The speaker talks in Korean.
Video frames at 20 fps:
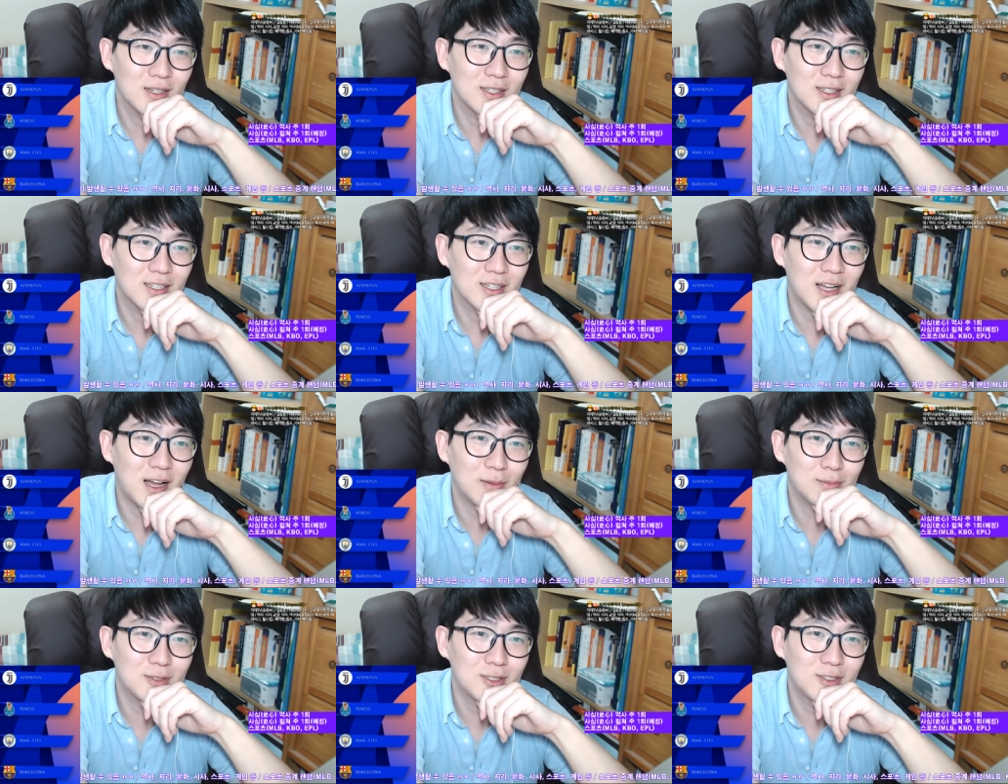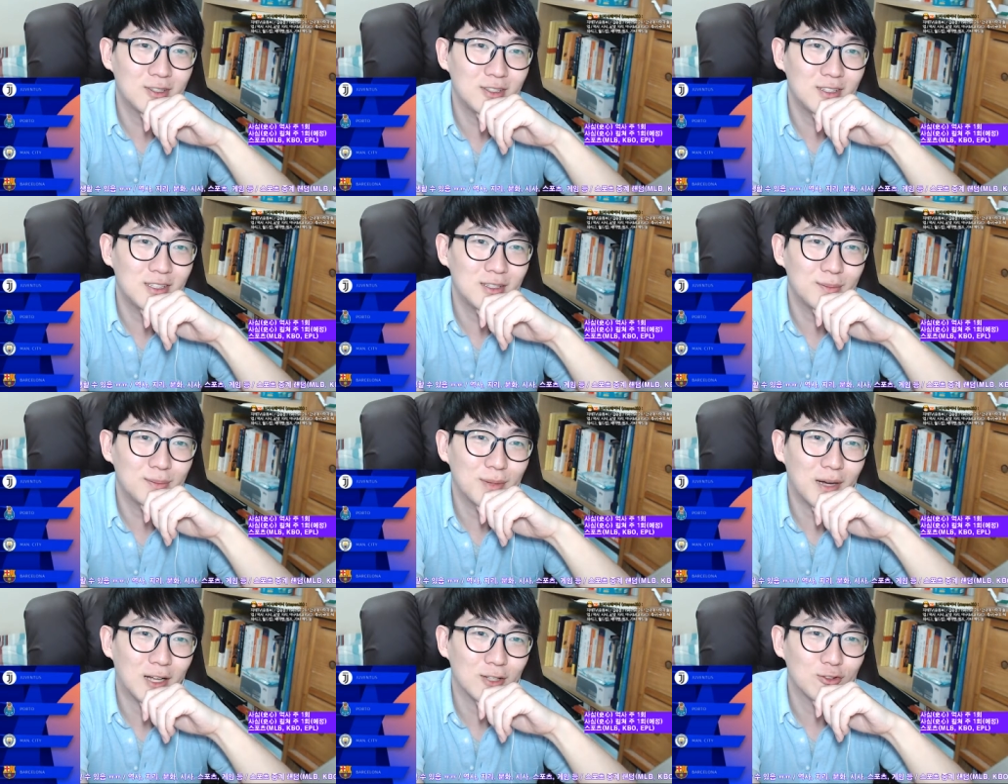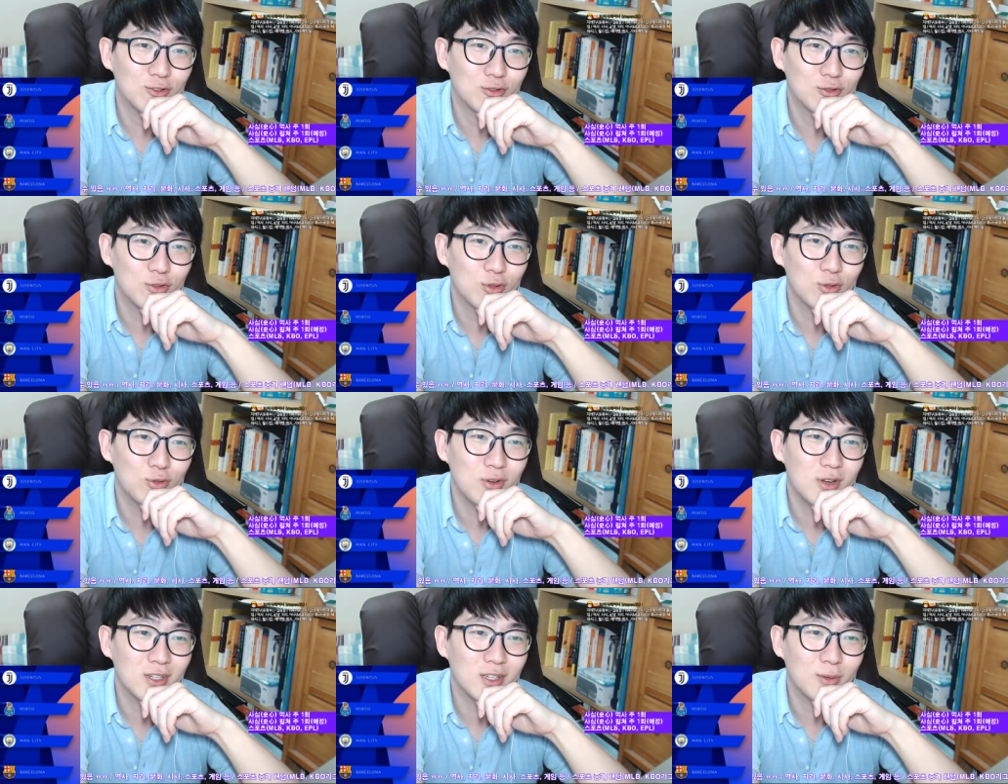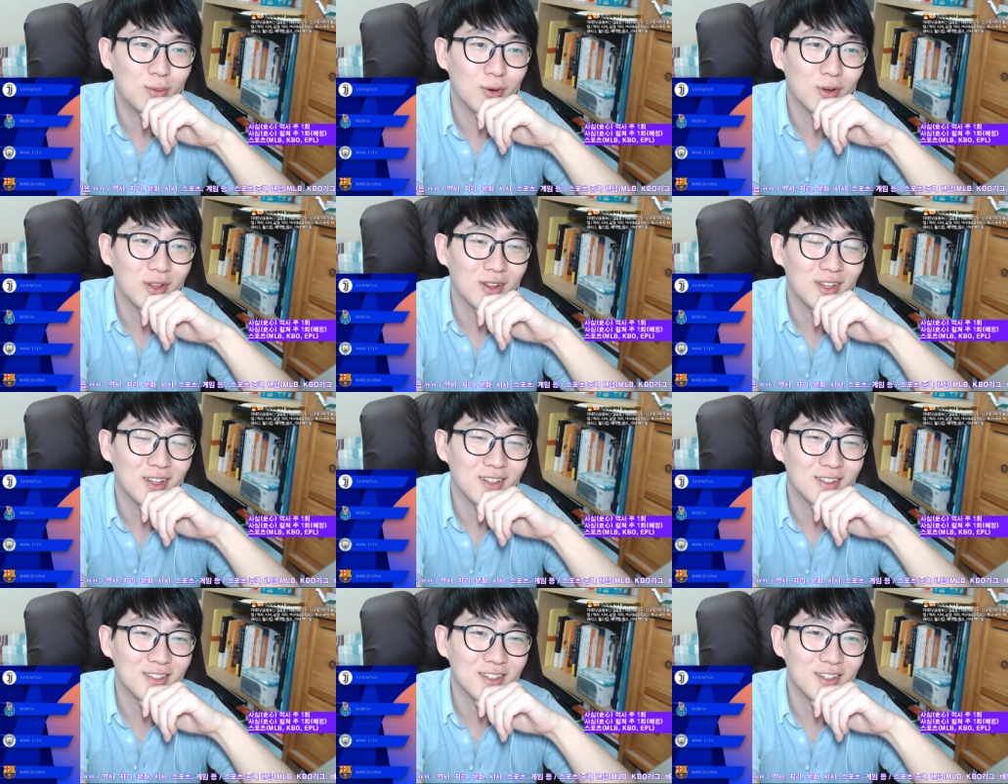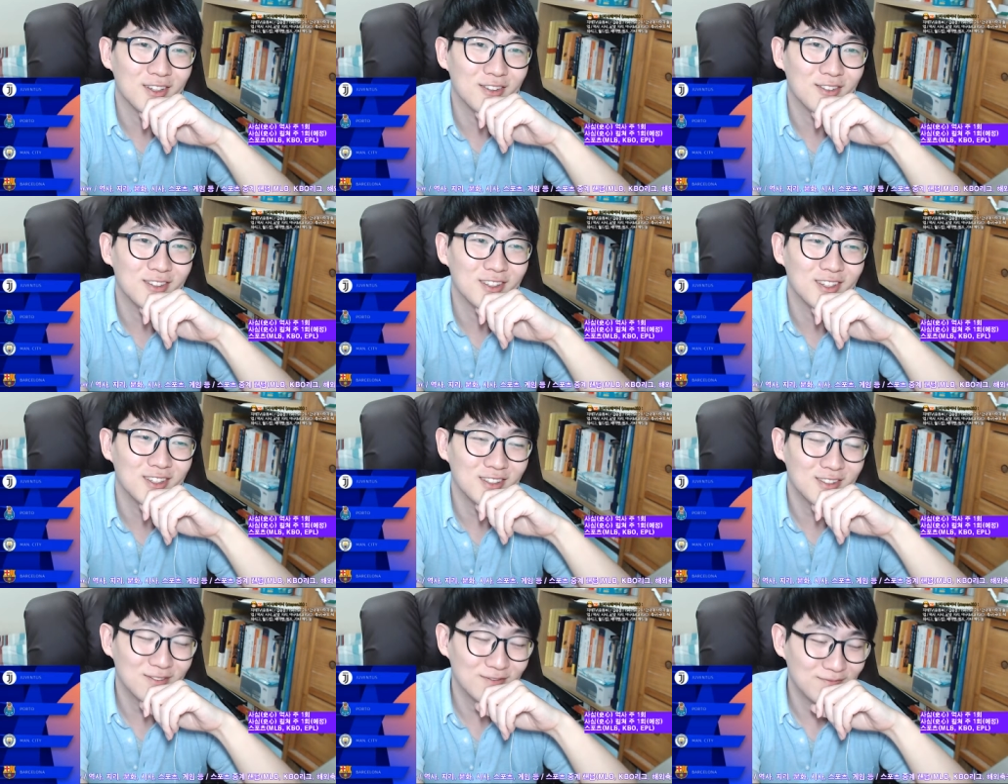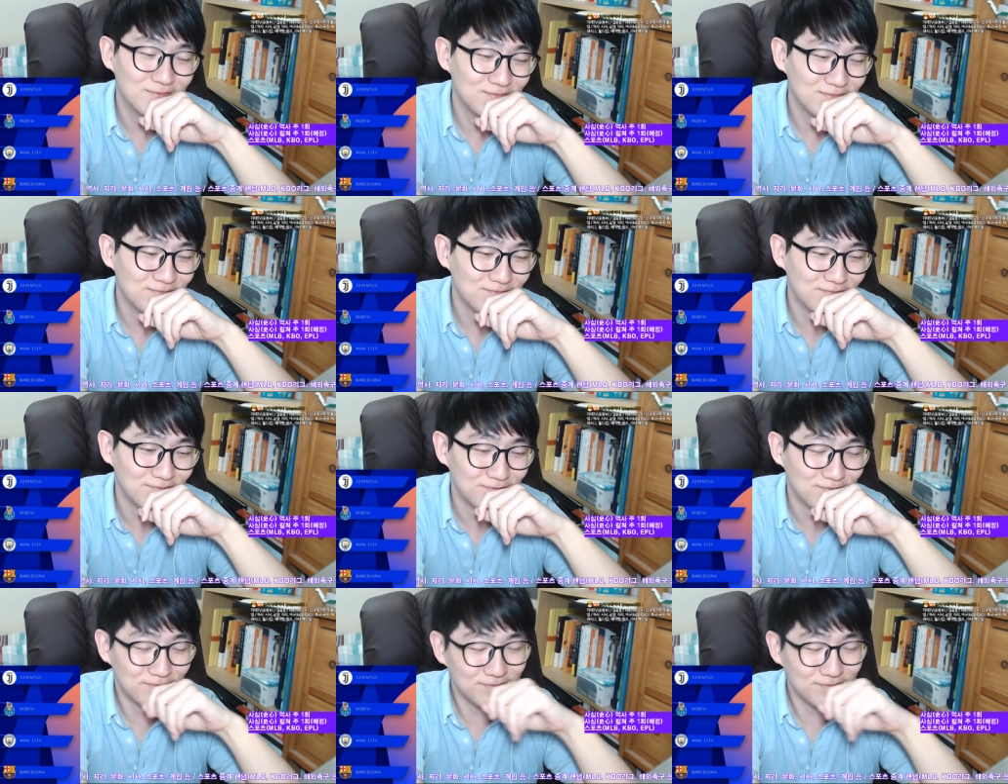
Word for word: 감스트님 아주 초조하게 보겠네 이제 경기. 음.